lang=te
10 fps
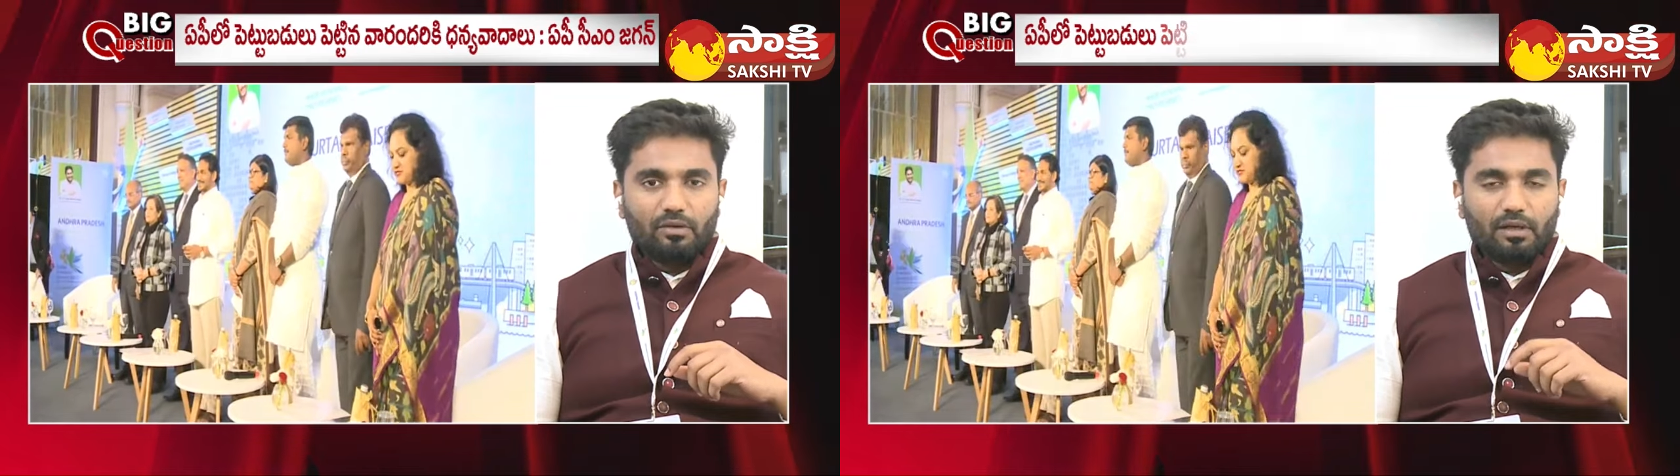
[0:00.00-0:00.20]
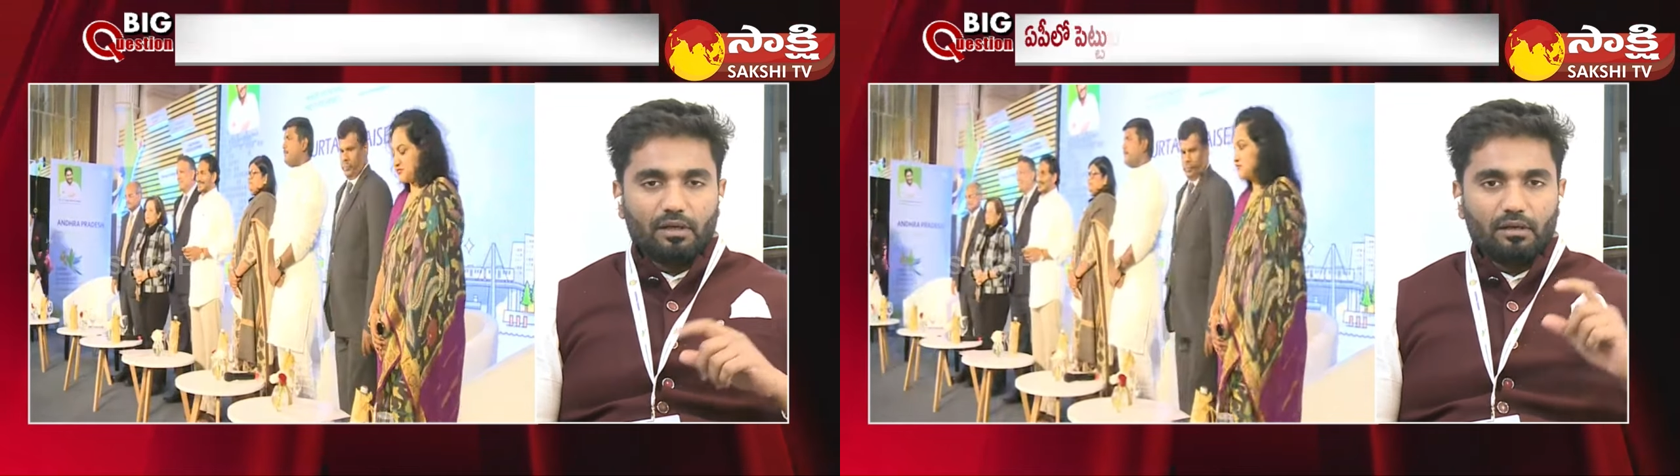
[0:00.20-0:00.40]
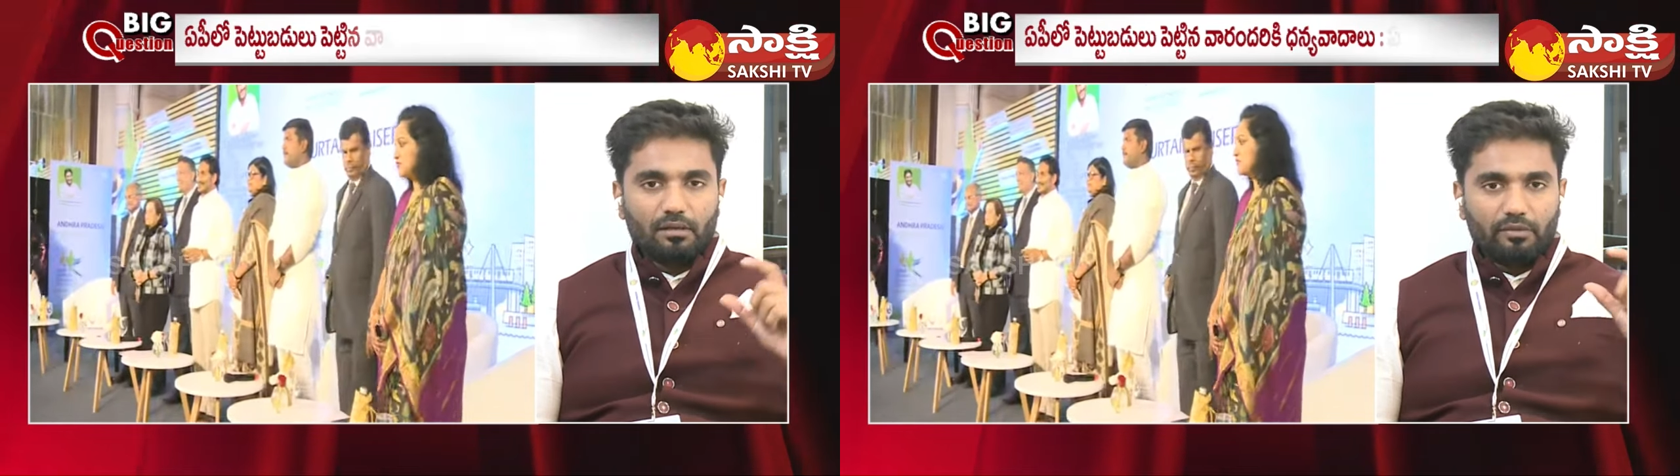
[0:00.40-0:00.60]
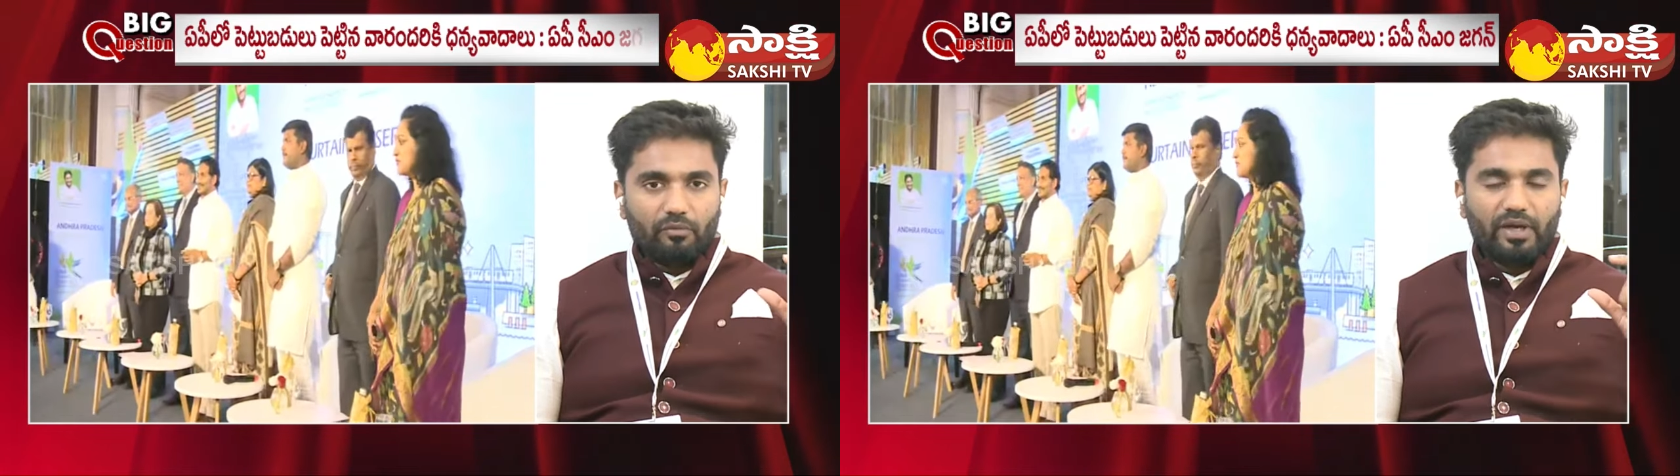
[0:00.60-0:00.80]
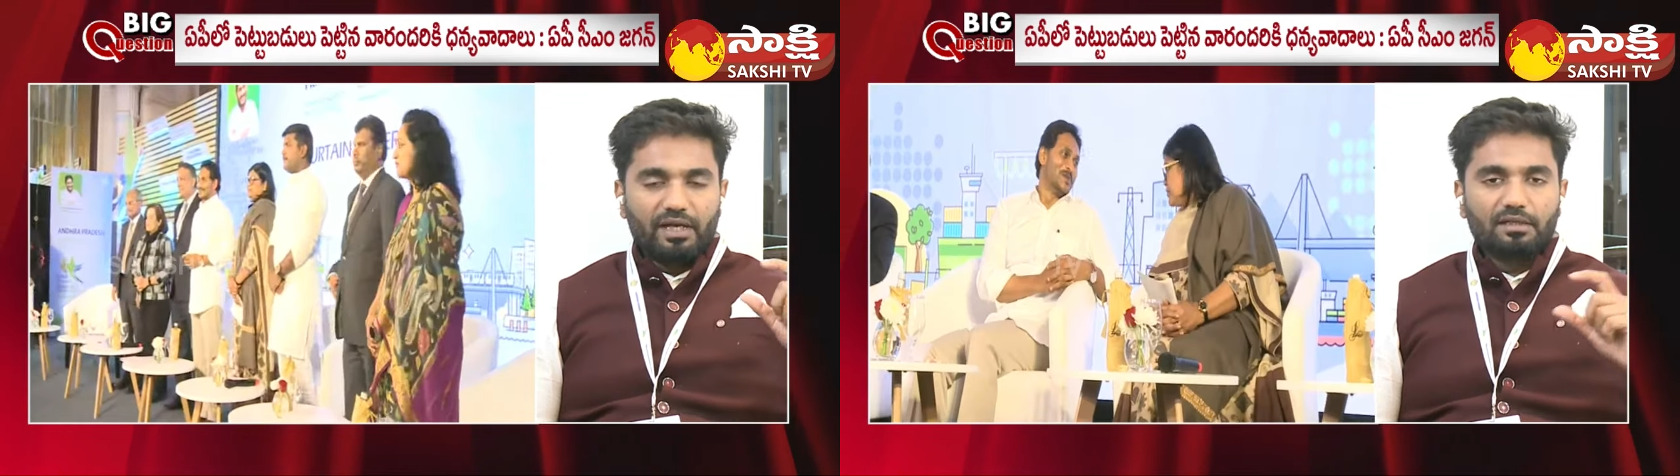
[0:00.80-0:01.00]
ఒక
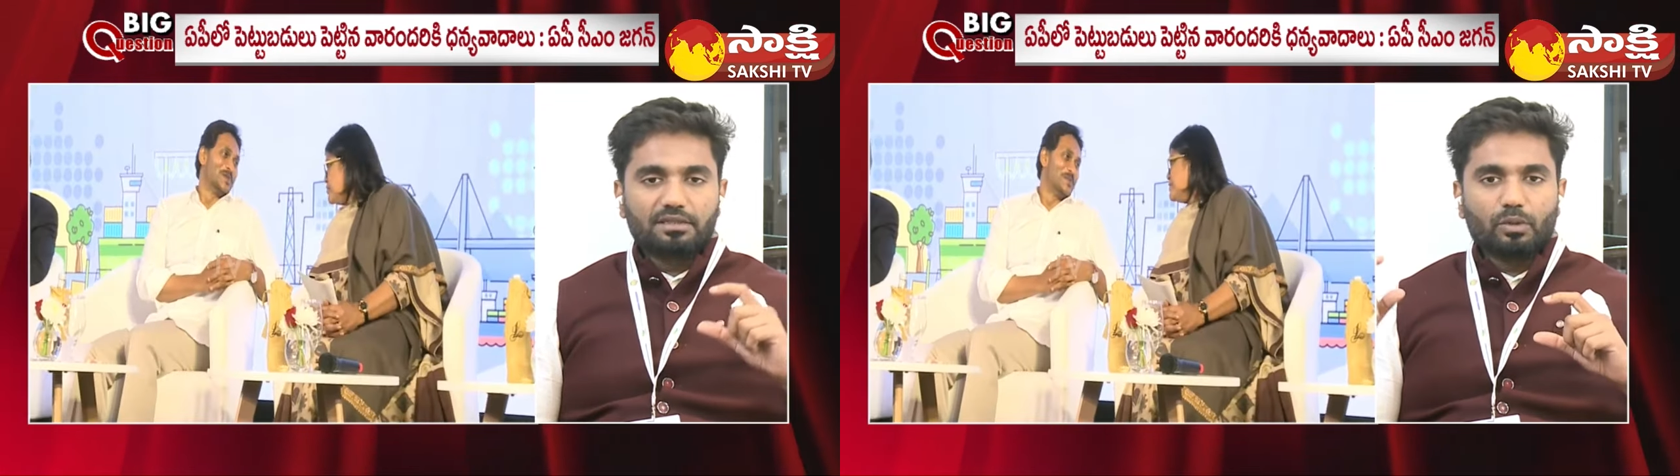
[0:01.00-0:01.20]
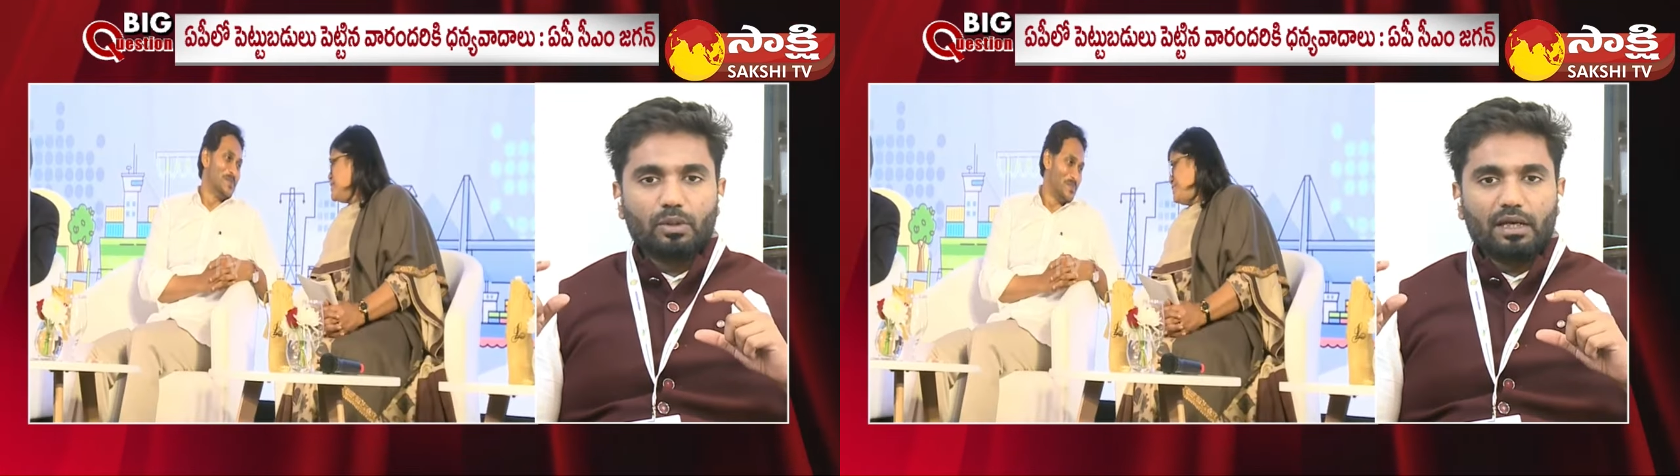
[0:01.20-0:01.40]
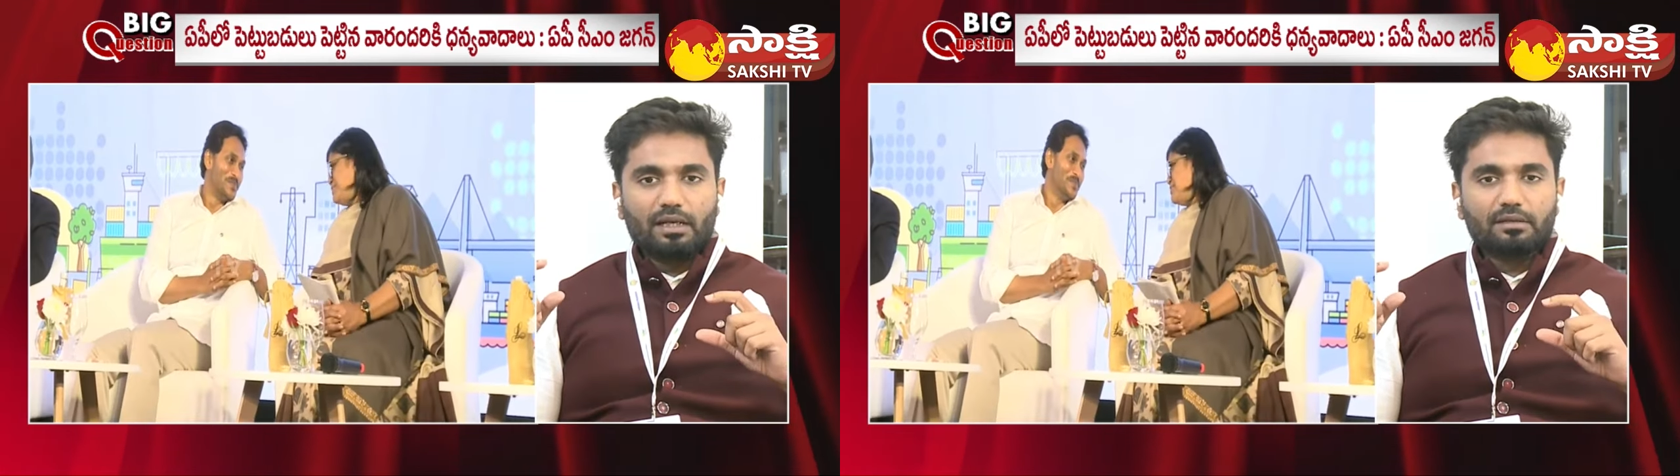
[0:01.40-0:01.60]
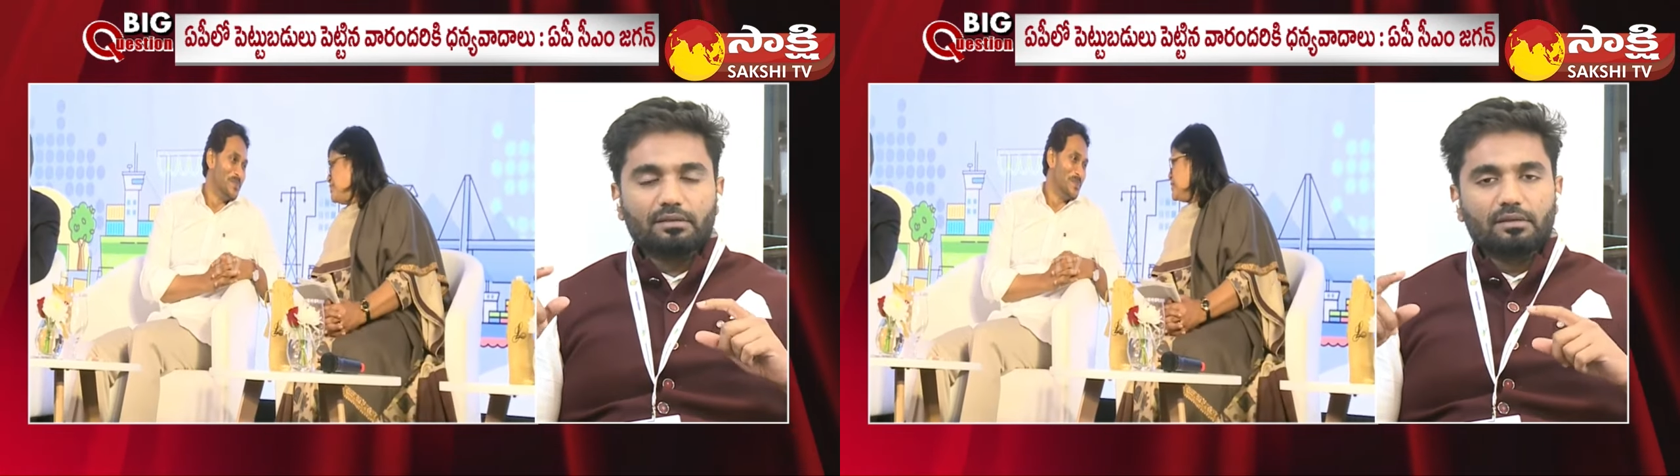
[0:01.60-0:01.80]
విండ్ సోలార్